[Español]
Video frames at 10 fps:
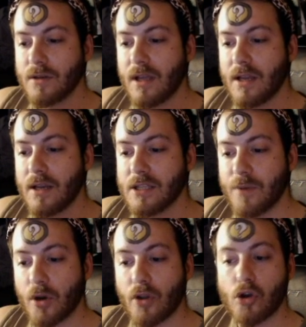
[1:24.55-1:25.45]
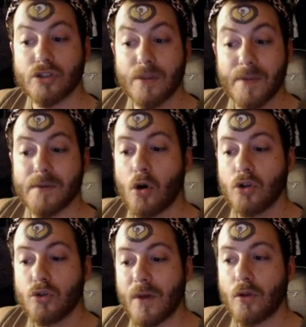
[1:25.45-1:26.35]
el, esbirro de coste más bajo de
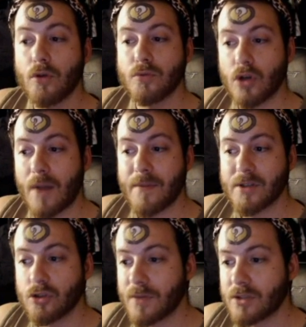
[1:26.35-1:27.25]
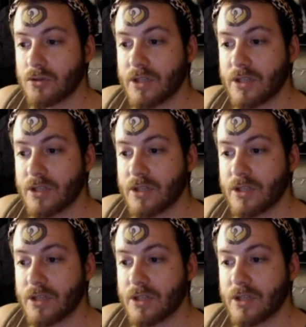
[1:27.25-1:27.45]
tu mazo y le otorga más 2 más 2.